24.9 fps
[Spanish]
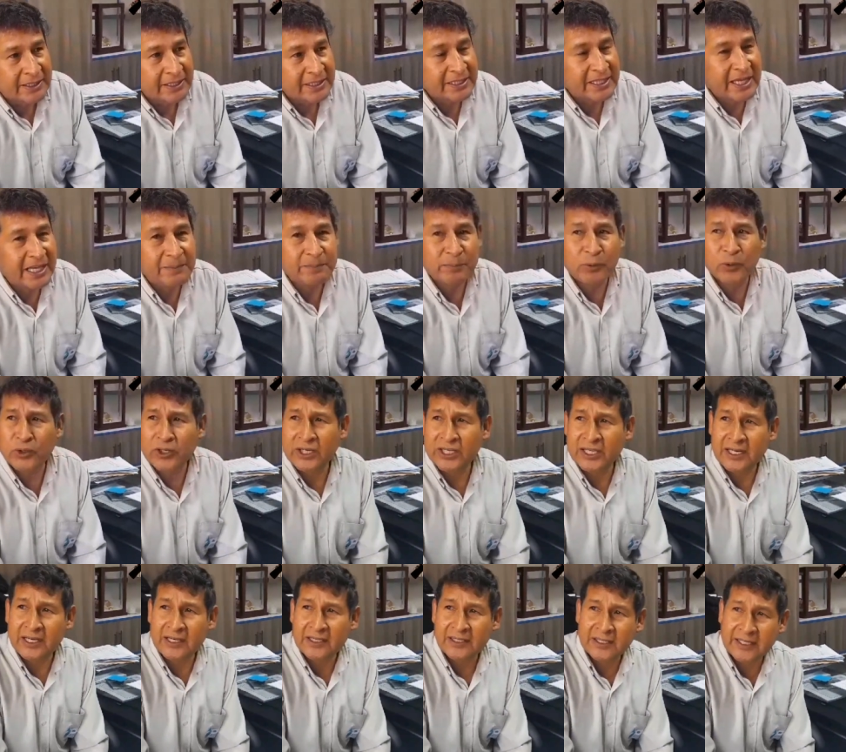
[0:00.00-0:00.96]
De ahí por
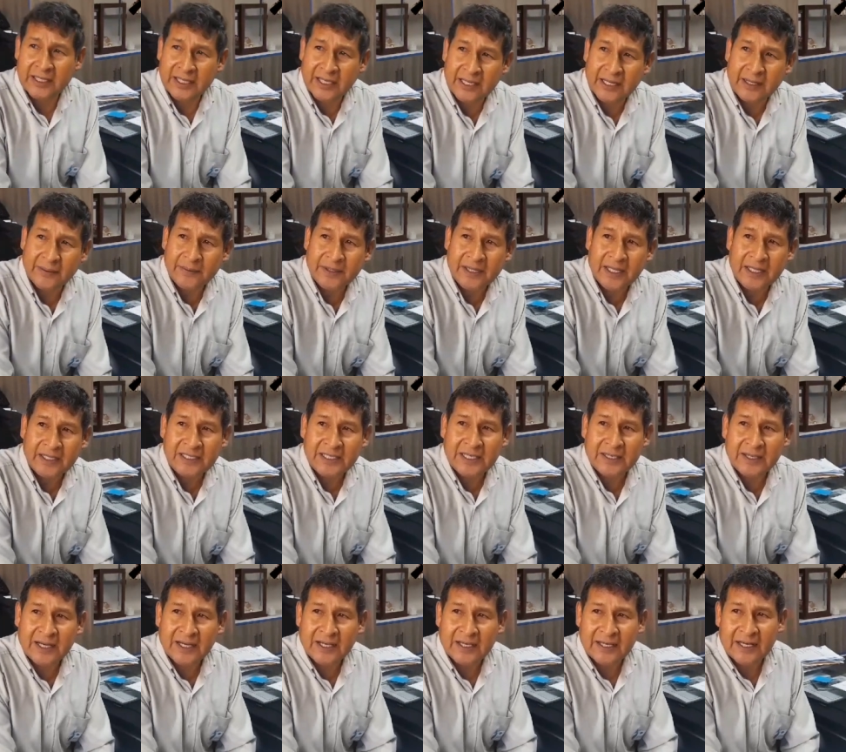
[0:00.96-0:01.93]
de gravedad
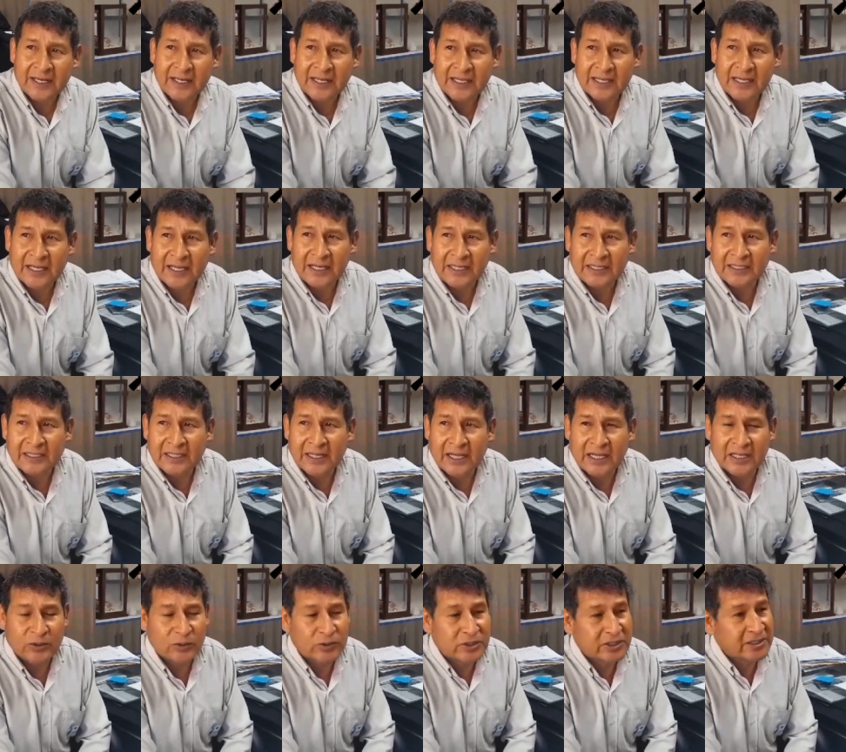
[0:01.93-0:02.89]
llegar
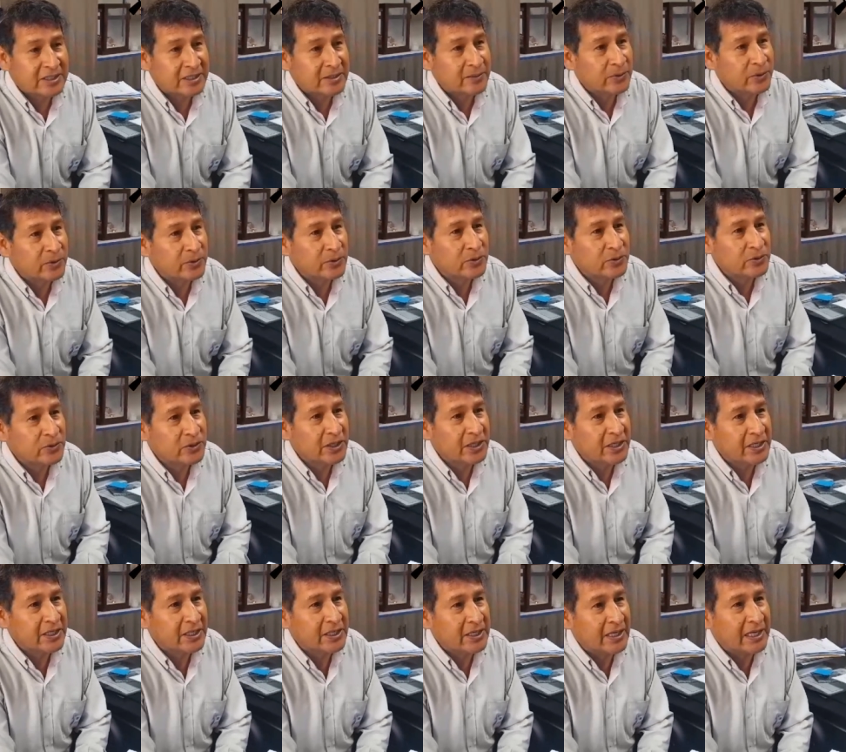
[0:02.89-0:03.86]
a, los reservorios
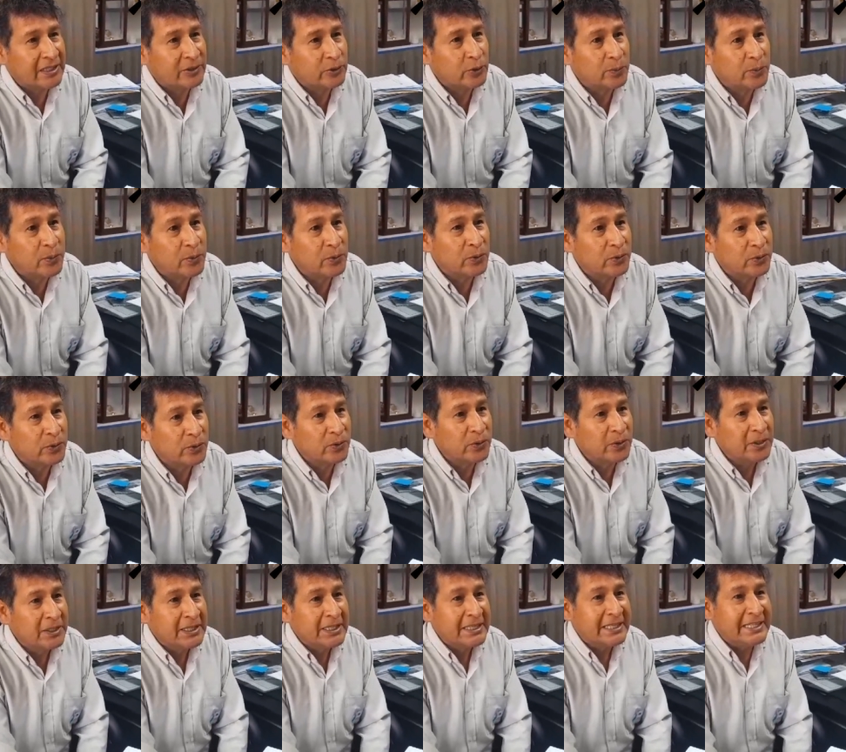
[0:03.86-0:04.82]
de Alto Puno, ¿no?
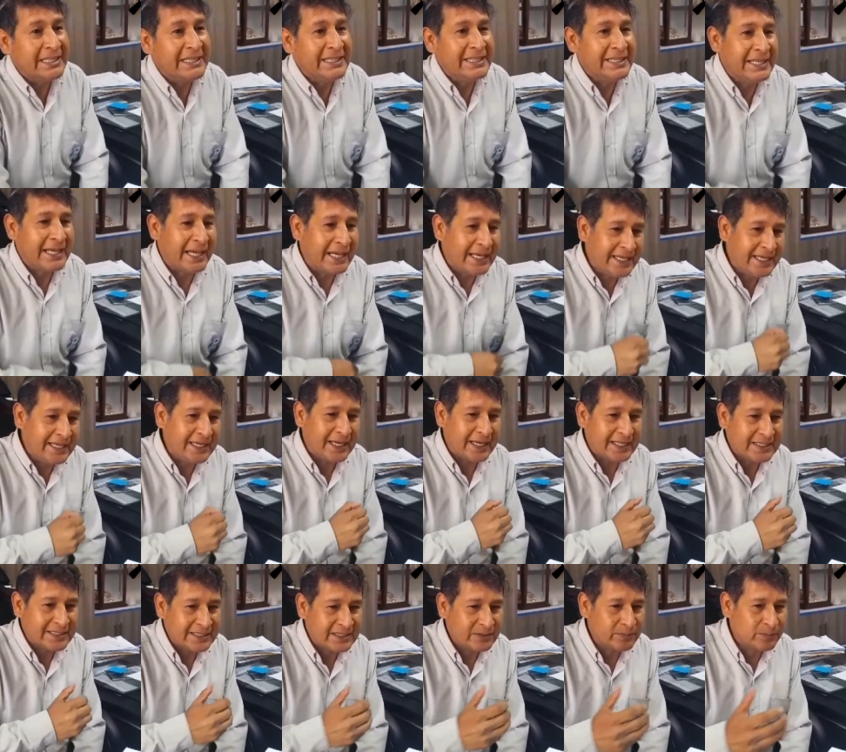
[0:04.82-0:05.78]
Y de ahí
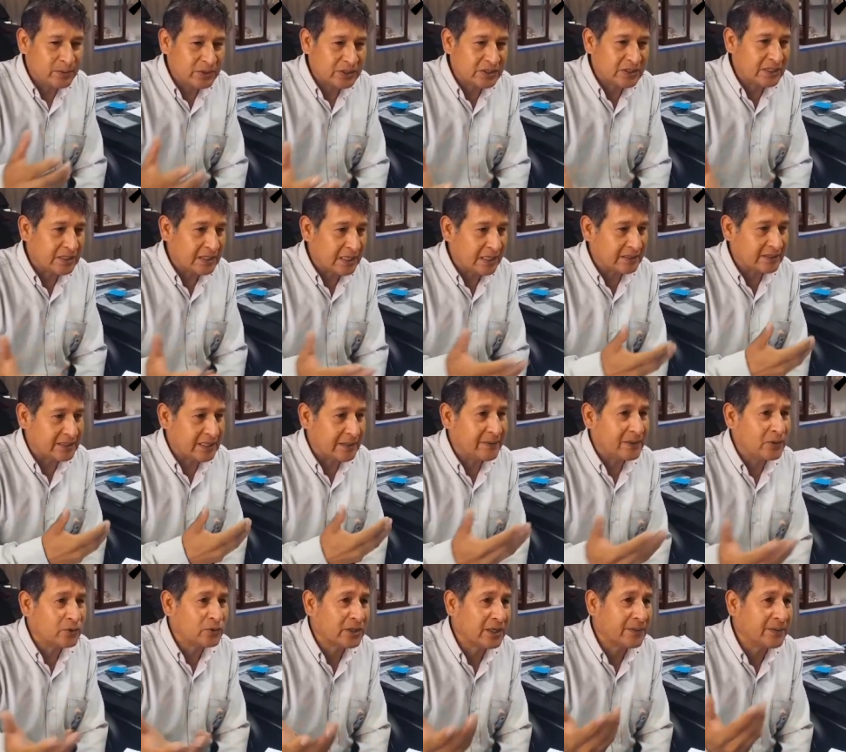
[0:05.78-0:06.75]
hacer pues
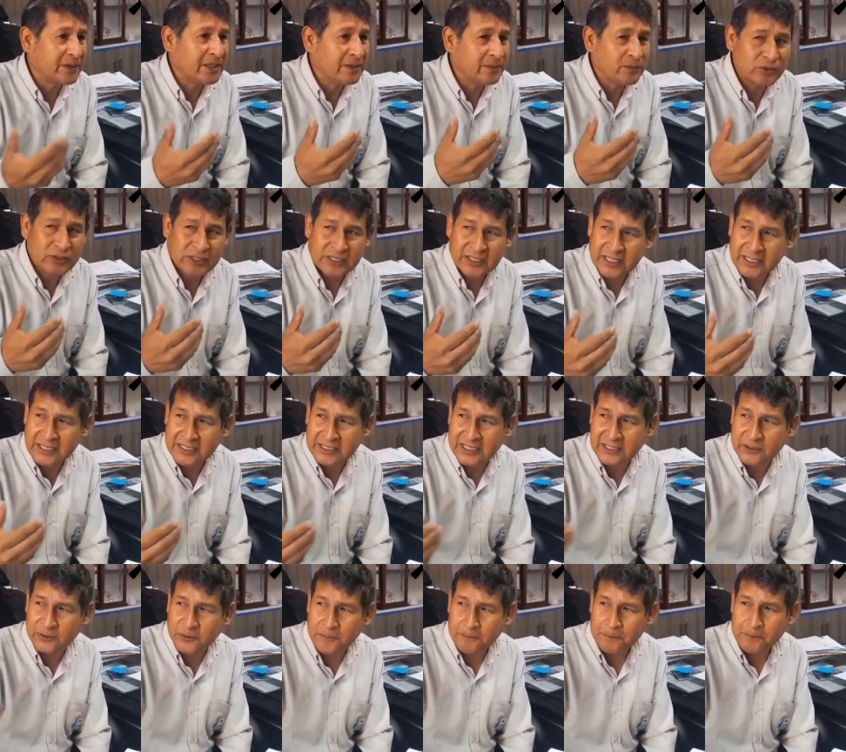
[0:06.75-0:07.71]
trabajos que venimos
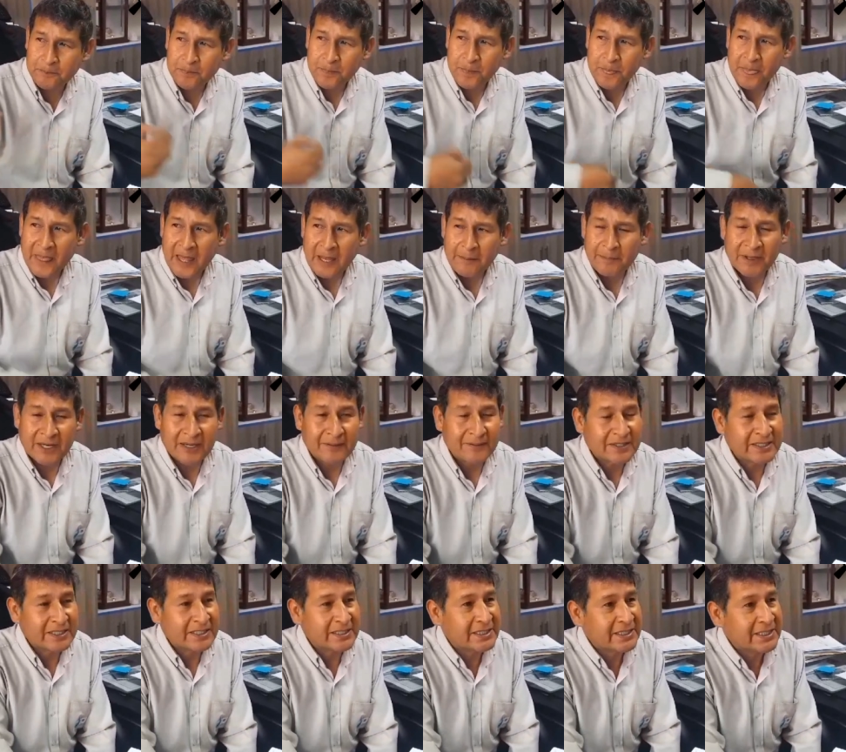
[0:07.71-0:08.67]
realizando para
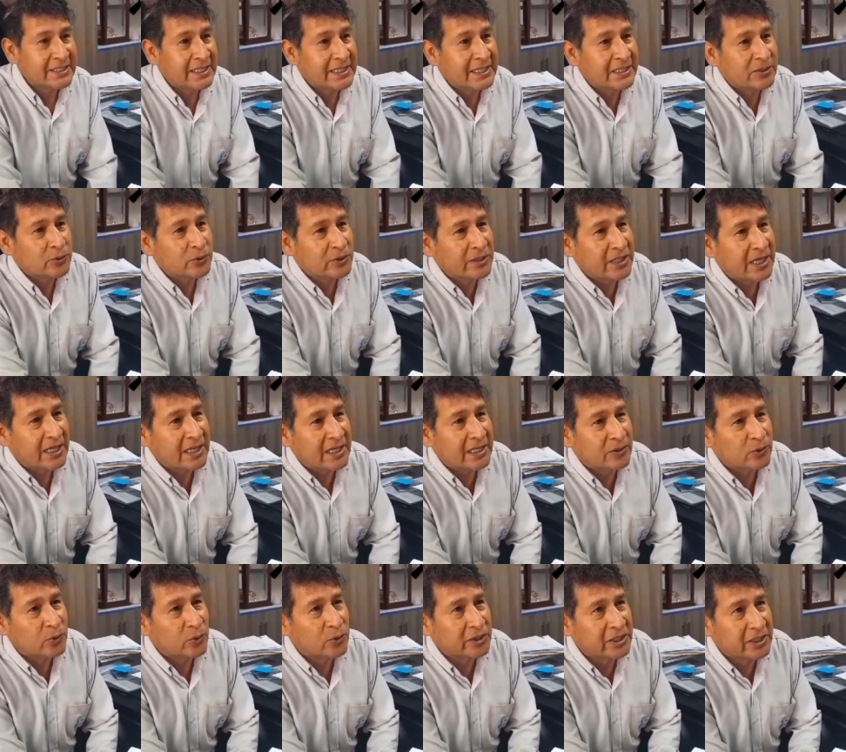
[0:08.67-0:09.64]
abastecer a la zona
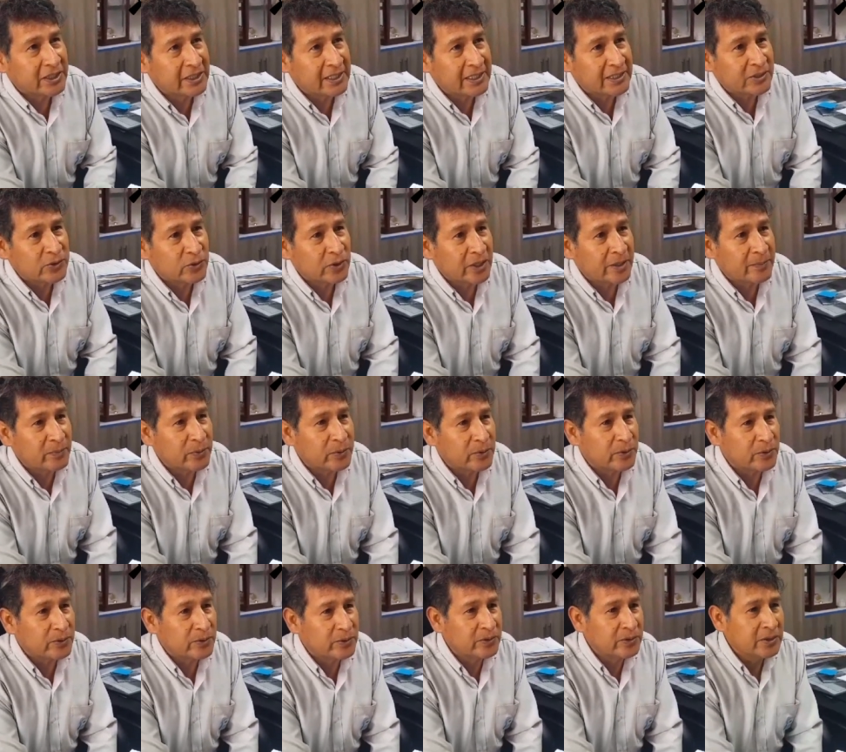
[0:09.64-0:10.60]
norte de la ciudad de
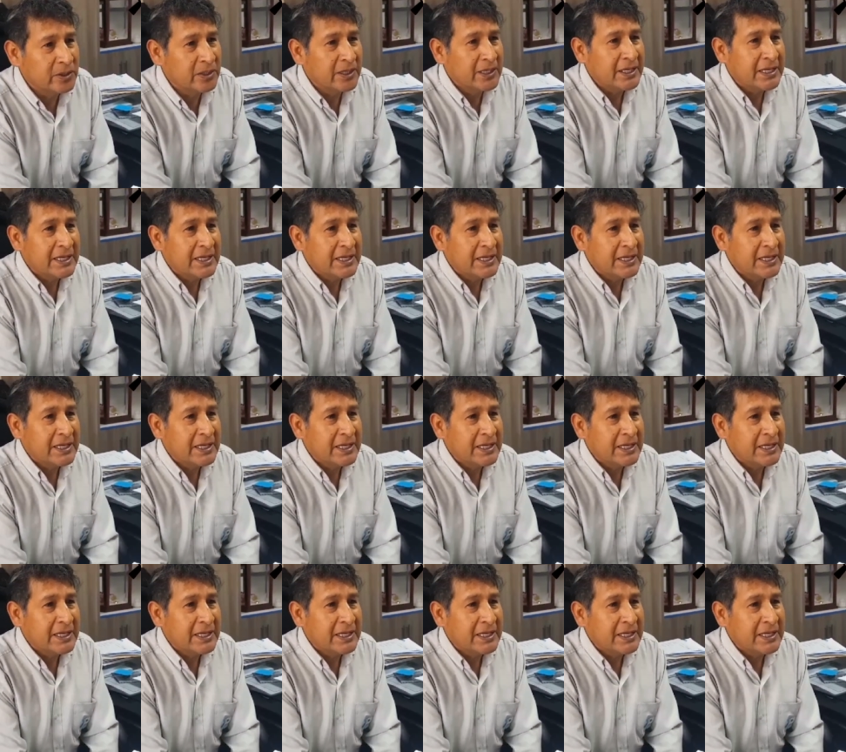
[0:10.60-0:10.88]
Puno, ¿no?